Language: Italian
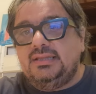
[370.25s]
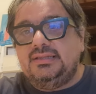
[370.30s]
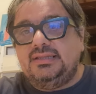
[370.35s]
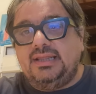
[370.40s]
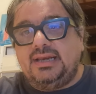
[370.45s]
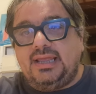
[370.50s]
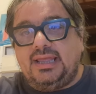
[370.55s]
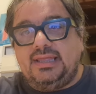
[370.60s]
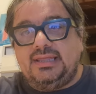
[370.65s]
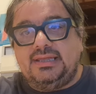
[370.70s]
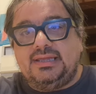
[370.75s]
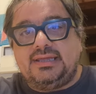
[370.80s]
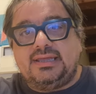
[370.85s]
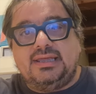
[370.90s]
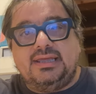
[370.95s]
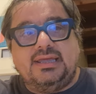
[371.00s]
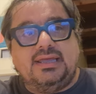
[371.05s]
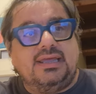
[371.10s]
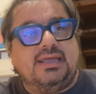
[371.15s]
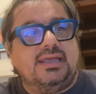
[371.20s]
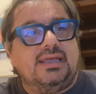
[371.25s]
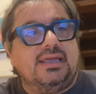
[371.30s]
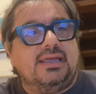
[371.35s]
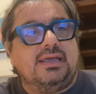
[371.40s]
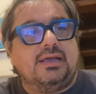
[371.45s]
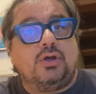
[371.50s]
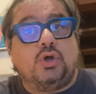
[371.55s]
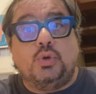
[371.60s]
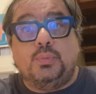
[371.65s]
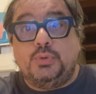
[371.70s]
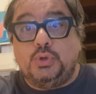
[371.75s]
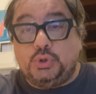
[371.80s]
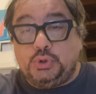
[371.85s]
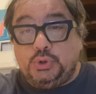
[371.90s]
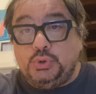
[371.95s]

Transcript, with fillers: direi che, come ho